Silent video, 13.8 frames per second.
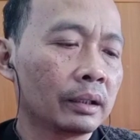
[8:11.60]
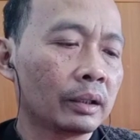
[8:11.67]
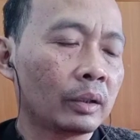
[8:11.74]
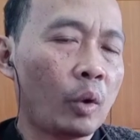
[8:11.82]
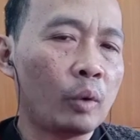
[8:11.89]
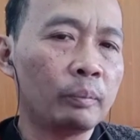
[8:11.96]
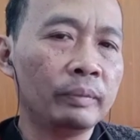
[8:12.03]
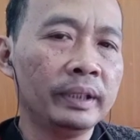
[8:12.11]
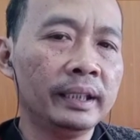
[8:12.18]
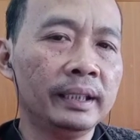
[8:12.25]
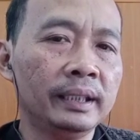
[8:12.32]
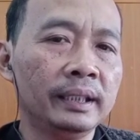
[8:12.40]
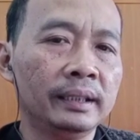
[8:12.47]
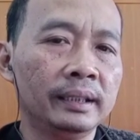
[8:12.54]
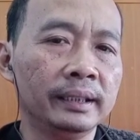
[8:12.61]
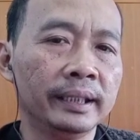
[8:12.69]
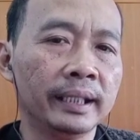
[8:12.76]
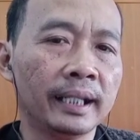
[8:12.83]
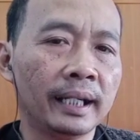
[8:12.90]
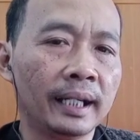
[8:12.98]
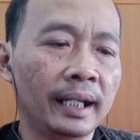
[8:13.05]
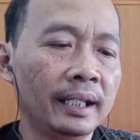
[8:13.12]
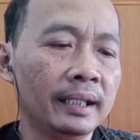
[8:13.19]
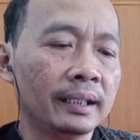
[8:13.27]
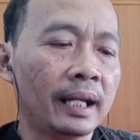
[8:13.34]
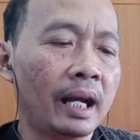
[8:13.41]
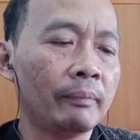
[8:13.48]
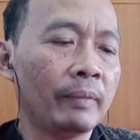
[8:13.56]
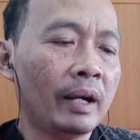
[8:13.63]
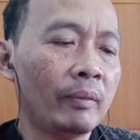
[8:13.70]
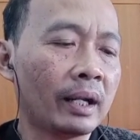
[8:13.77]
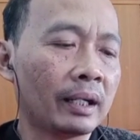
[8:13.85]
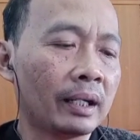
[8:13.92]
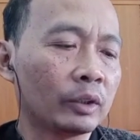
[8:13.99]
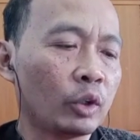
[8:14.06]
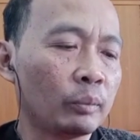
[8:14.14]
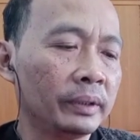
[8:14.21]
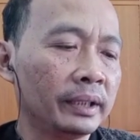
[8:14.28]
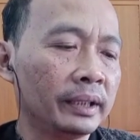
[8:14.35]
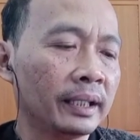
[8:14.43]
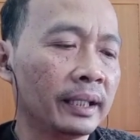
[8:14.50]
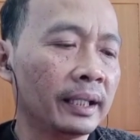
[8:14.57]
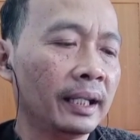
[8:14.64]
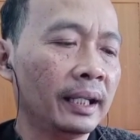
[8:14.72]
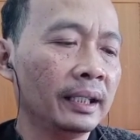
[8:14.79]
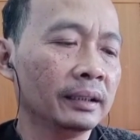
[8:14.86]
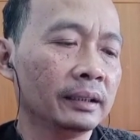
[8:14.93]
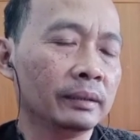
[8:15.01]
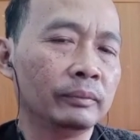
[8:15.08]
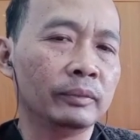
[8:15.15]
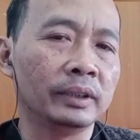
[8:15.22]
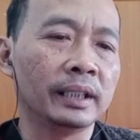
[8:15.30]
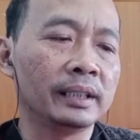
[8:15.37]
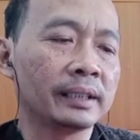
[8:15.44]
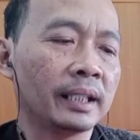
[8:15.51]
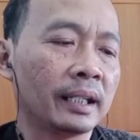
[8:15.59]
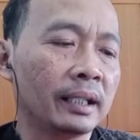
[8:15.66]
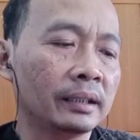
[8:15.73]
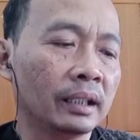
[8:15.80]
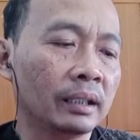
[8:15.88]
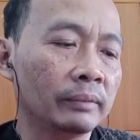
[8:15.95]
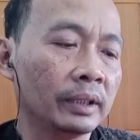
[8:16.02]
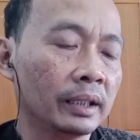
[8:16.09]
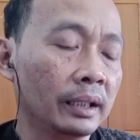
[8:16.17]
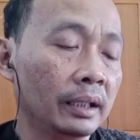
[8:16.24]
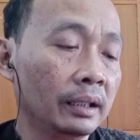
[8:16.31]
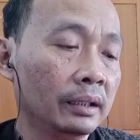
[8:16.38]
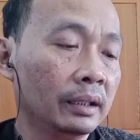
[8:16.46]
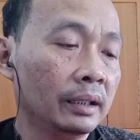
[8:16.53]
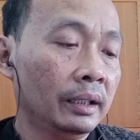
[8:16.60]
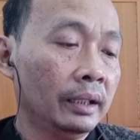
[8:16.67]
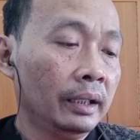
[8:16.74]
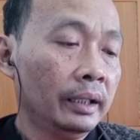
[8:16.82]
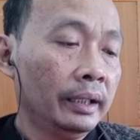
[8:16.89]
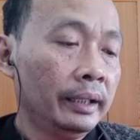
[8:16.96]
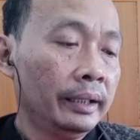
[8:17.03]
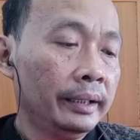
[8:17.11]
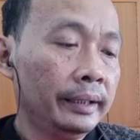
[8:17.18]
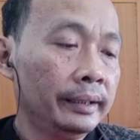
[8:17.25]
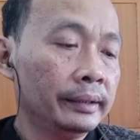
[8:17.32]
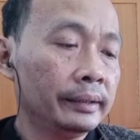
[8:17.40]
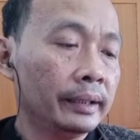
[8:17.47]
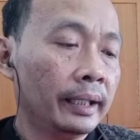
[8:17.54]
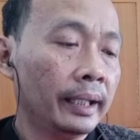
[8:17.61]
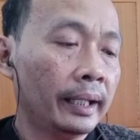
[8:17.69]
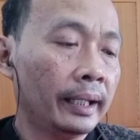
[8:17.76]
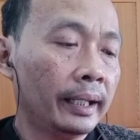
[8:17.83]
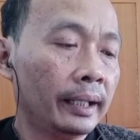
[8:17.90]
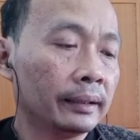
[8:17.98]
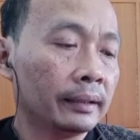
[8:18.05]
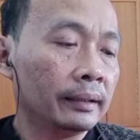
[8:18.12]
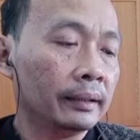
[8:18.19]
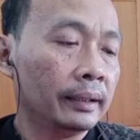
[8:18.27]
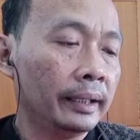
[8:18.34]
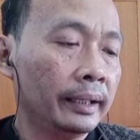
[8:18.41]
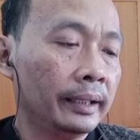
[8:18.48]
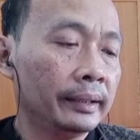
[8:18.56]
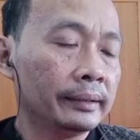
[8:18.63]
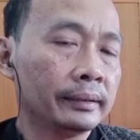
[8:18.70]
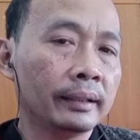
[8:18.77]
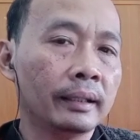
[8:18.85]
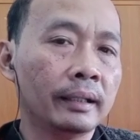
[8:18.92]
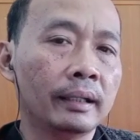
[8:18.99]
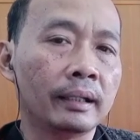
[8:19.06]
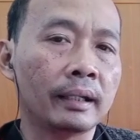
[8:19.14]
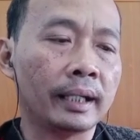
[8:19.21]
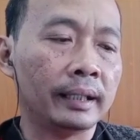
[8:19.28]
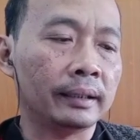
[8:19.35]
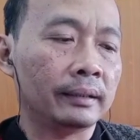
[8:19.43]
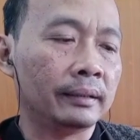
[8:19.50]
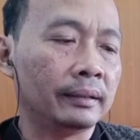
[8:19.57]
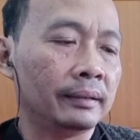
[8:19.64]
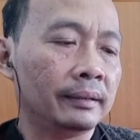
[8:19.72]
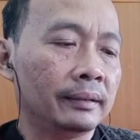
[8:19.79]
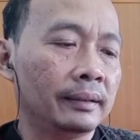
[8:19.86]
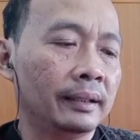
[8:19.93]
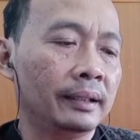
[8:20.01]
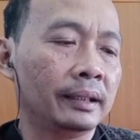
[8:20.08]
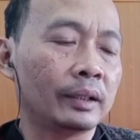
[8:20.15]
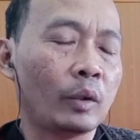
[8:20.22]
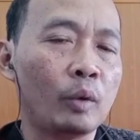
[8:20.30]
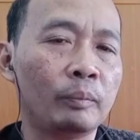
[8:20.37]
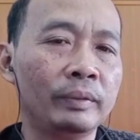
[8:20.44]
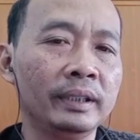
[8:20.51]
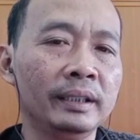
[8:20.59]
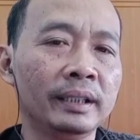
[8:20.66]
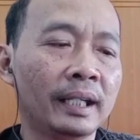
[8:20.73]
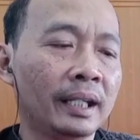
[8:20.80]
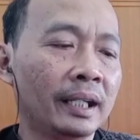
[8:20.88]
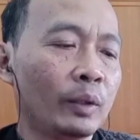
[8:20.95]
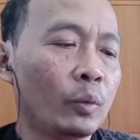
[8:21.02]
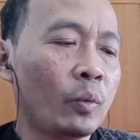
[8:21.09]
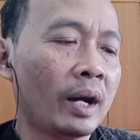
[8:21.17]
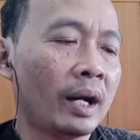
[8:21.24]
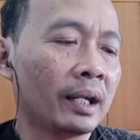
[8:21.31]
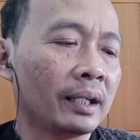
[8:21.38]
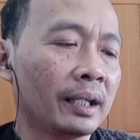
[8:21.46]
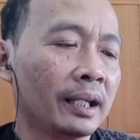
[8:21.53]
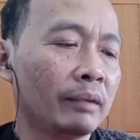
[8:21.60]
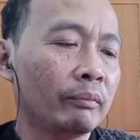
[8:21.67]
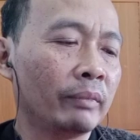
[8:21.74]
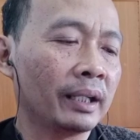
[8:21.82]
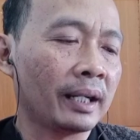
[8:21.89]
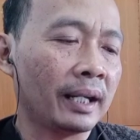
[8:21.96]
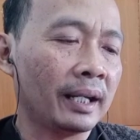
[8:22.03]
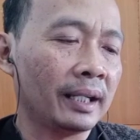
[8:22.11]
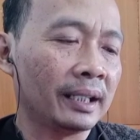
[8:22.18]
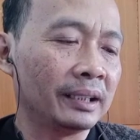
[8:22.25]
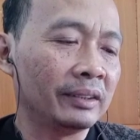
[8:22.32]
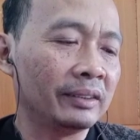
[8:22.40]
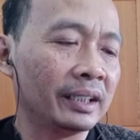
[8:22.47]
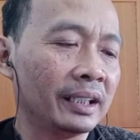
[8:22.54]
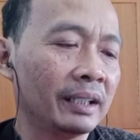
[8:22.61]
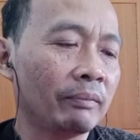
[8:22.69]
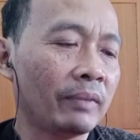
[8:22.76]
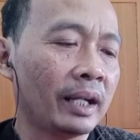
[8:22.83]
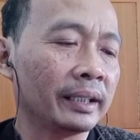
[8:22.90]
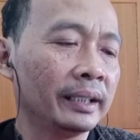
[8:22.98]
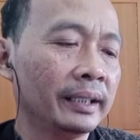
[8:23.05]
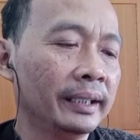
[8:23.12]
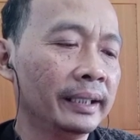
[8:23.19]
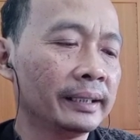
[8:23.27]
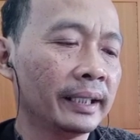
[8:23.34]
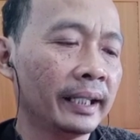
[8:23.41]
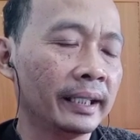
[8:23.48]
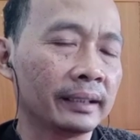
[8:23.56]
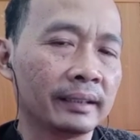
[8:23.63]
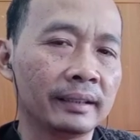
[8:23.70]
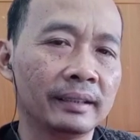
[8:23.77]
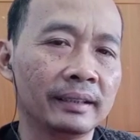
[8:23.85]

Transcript: topi dia, ya, apa warna topinya, kemudian cara jawabnya His head is red. Jadi topinya warna merah gitu ya. Pakai his head.